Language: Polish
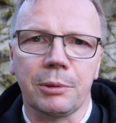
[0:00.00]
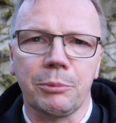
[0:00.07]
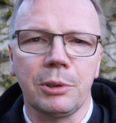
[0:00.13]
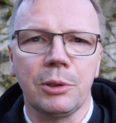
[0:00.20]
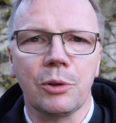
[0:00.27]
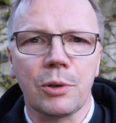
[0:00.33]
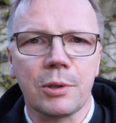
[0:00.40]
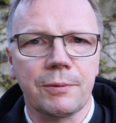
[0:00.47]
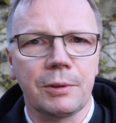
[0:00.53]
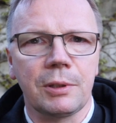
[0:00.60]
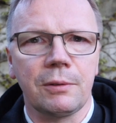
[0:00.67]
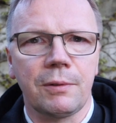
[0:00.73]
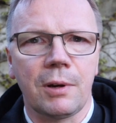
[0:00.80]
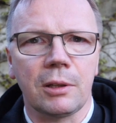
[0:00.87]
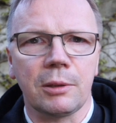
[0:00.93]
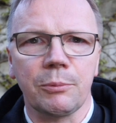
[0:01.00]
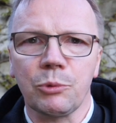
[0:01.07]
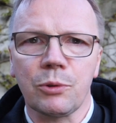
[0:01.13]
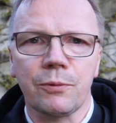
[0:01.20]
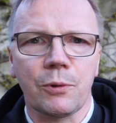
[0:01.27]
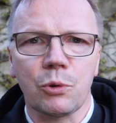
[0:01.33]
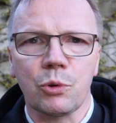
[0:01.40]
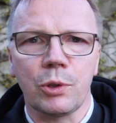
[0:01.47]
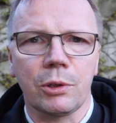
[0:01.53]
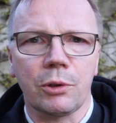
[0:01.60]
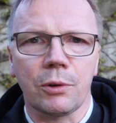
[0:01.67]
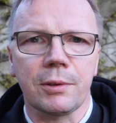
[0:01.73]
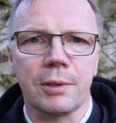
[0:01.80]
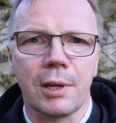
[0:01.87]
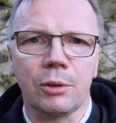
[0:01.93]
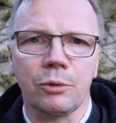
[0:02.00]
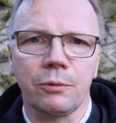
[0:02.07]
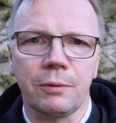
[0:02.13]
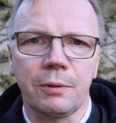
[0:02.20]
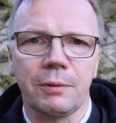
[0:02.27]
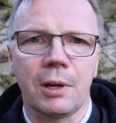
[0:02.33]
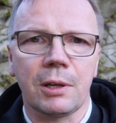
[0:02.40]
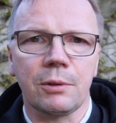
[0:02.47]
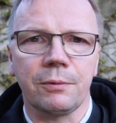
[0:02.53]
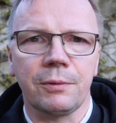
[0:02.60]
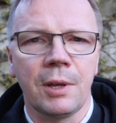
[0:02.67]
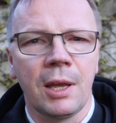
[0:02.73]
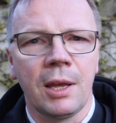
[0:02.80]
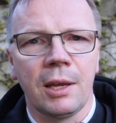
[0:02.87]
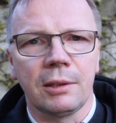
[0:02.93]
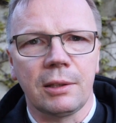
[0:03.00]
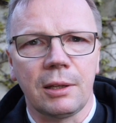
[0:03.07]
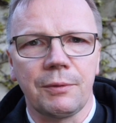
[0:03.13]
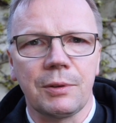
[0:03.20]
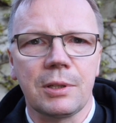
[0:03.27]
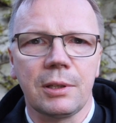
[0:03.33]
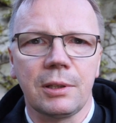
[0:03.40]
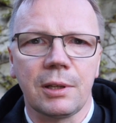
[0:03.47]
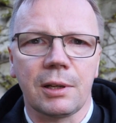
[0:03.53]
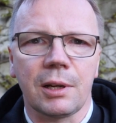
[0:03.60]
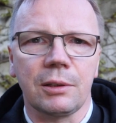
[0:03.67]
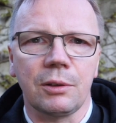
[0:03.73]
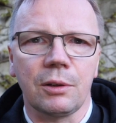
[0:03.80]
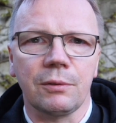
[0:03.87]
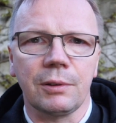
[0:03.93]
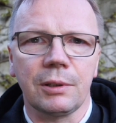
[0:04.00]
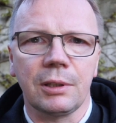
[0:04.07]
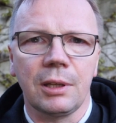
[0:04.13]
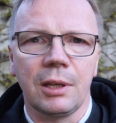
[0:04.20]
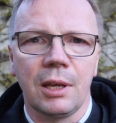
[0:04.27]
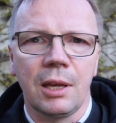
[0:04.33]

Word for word: byli rozchwytywani, mnóstwo różnych koncertów, wywiadów telewizyjnych, radiowych